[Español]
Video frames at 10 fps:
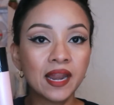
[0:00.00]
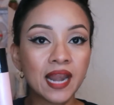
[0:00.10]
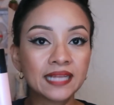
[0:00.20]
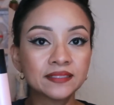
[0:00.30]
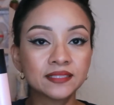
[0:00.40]

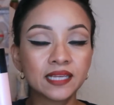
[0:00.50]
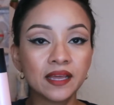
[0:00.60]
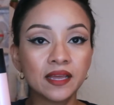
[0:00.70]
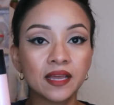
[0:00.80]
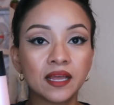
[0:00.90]

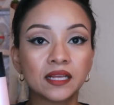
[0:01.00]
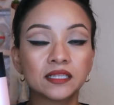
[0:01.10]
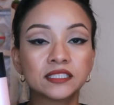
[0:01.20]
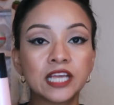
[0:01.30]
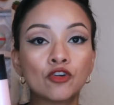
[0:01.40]
enlace
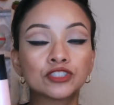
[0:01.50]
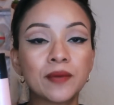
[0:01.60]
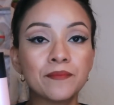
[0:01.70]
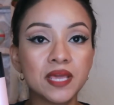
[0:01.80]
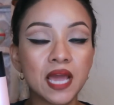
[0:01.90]
se los
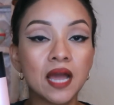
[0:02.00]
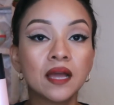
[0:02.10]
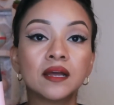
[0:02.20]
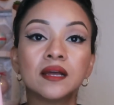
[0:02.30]
envía